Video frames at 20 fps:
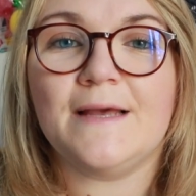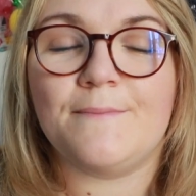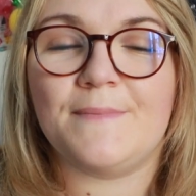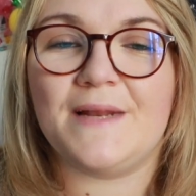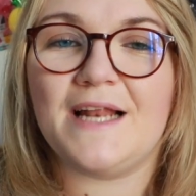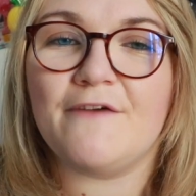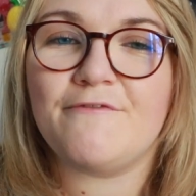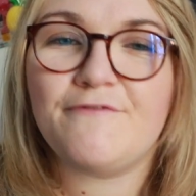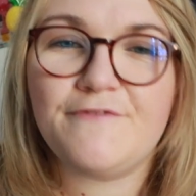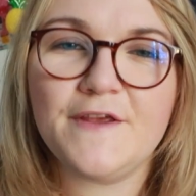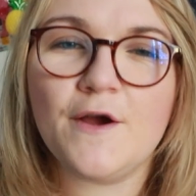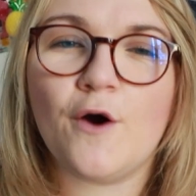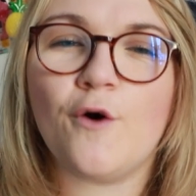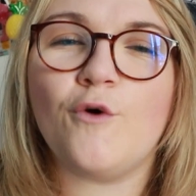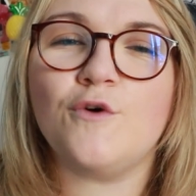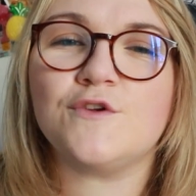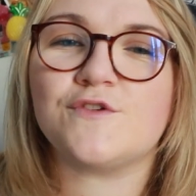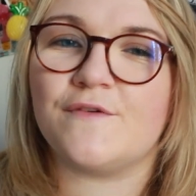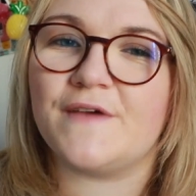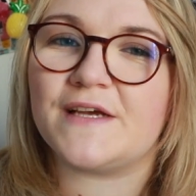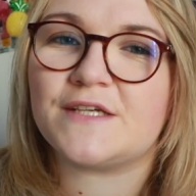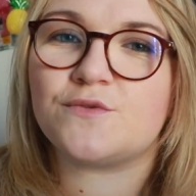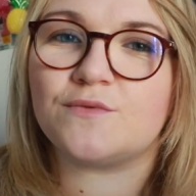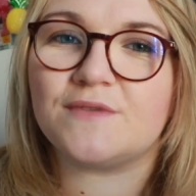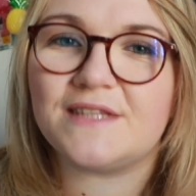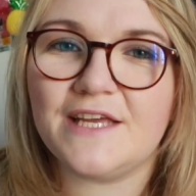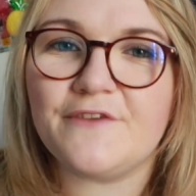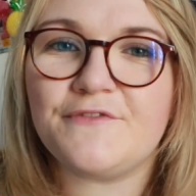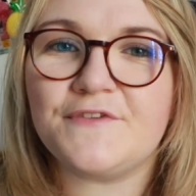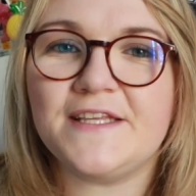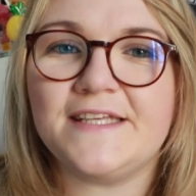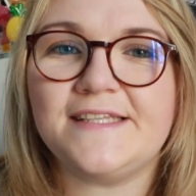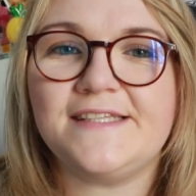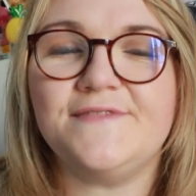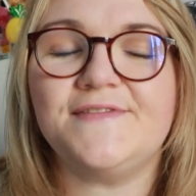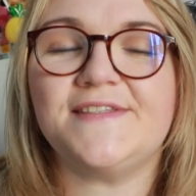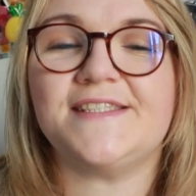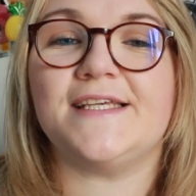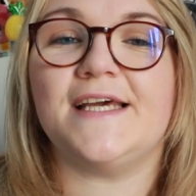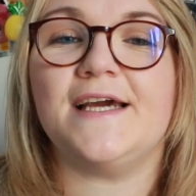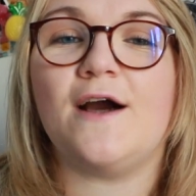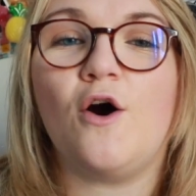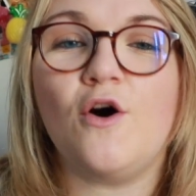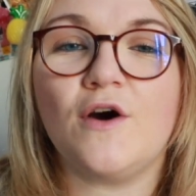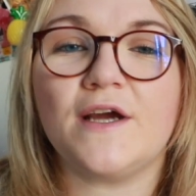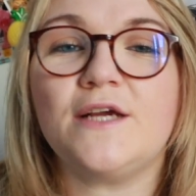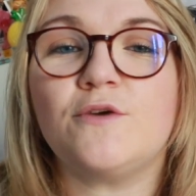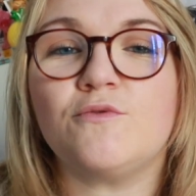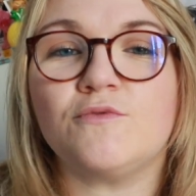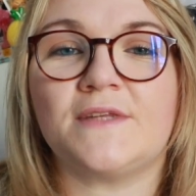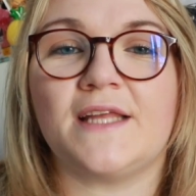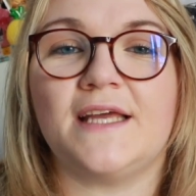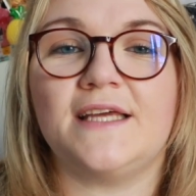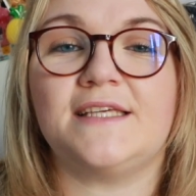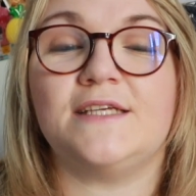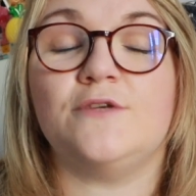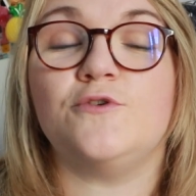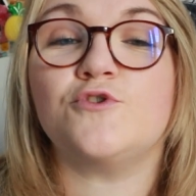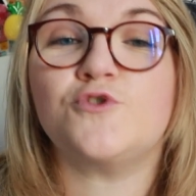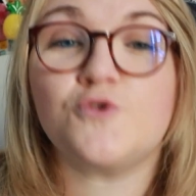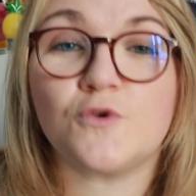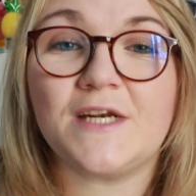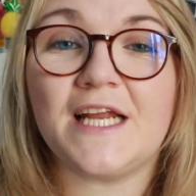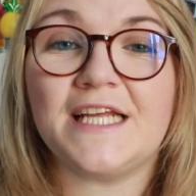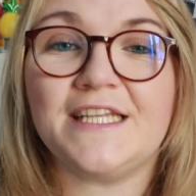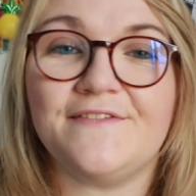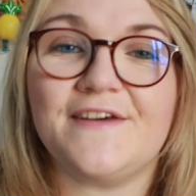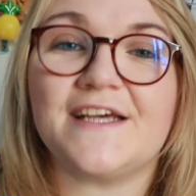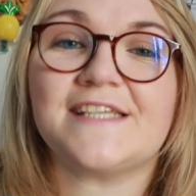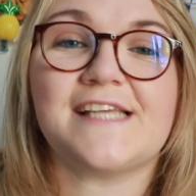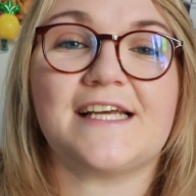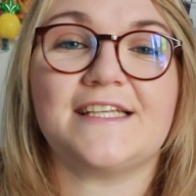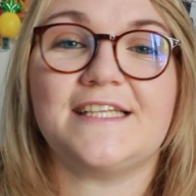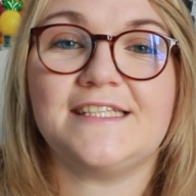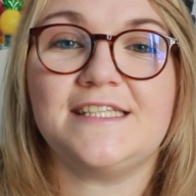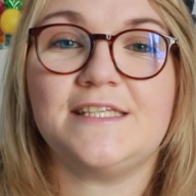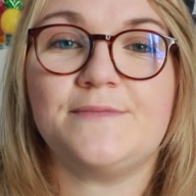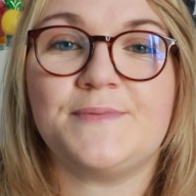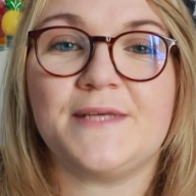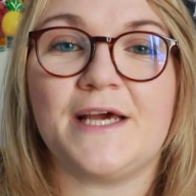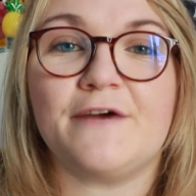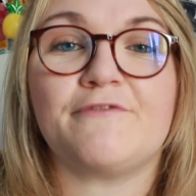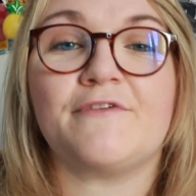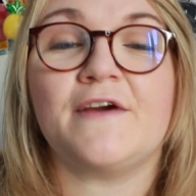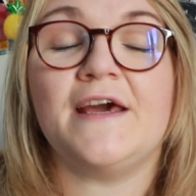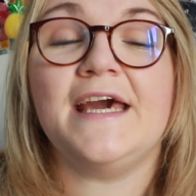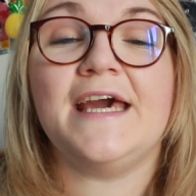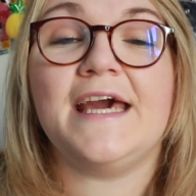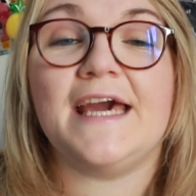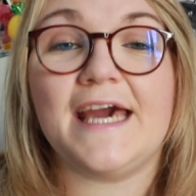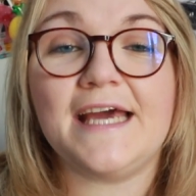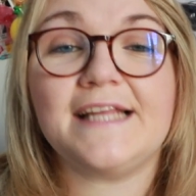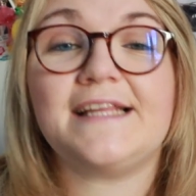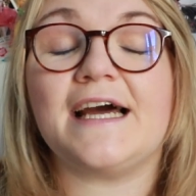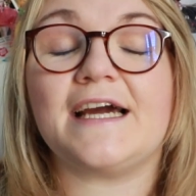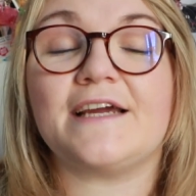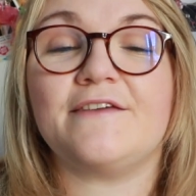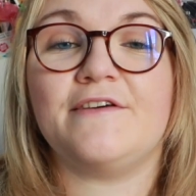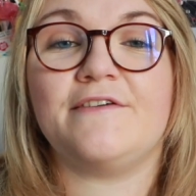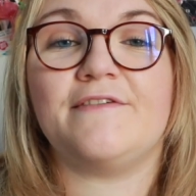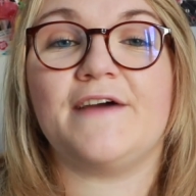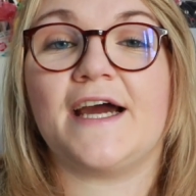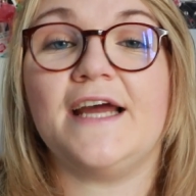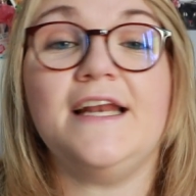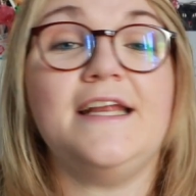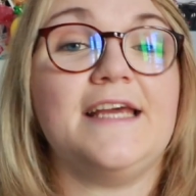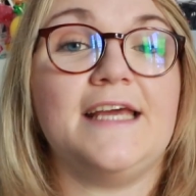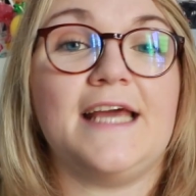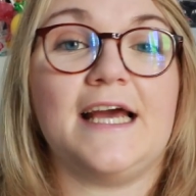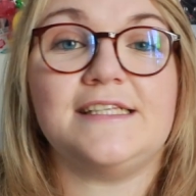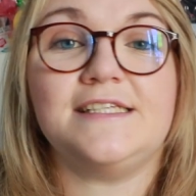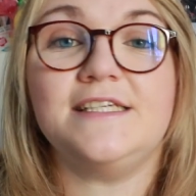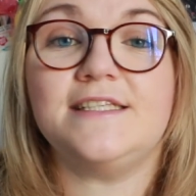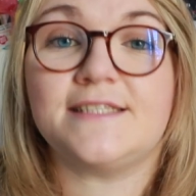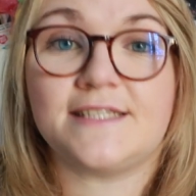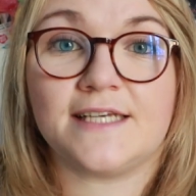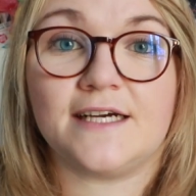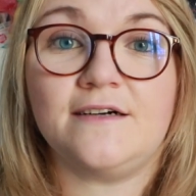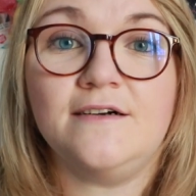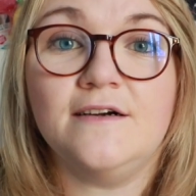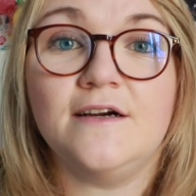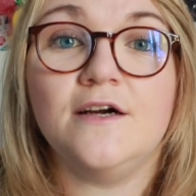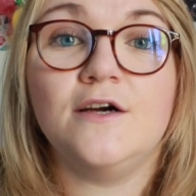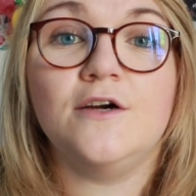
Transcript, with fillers: Mais La vie en rose en version définitive, c'est Henri qui le jour de l'anniversaire d'Edith Piaf est arrivé vers elle et a dit tiens,